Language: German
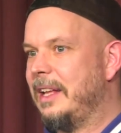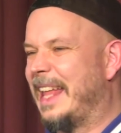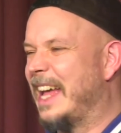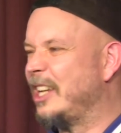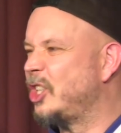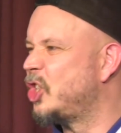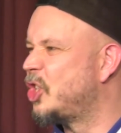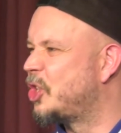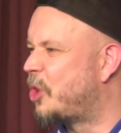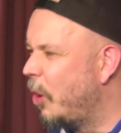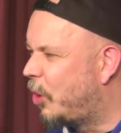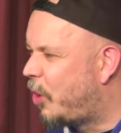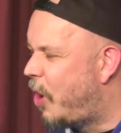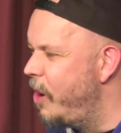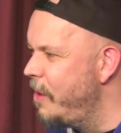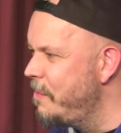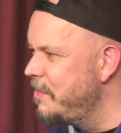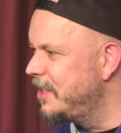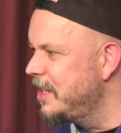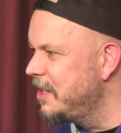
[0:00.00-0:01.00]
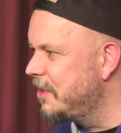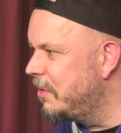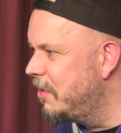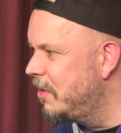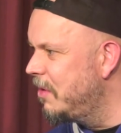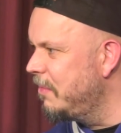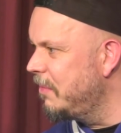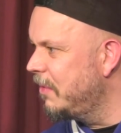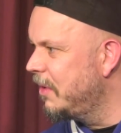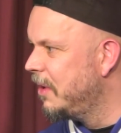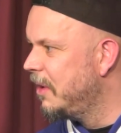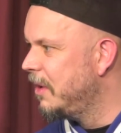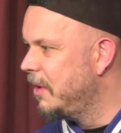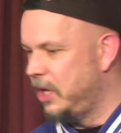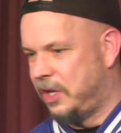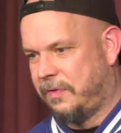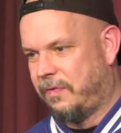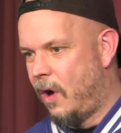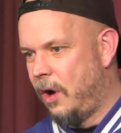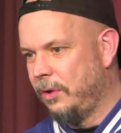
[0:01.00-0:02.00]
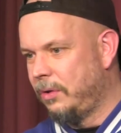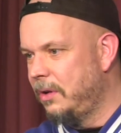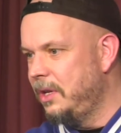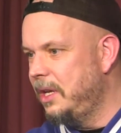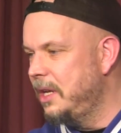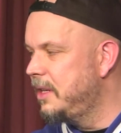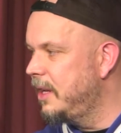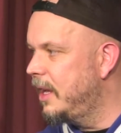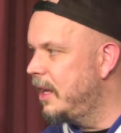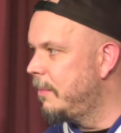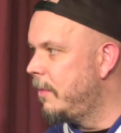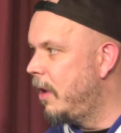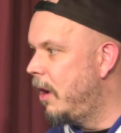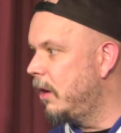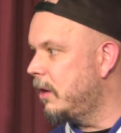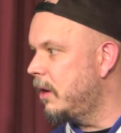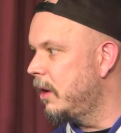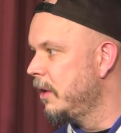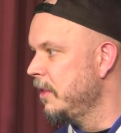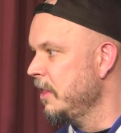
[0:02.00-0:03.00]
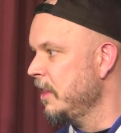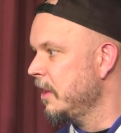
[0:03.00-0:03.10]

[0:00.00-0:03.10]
Das Stockholm-Syndrom? Stockholm. Ich war noch nie in Dänemark.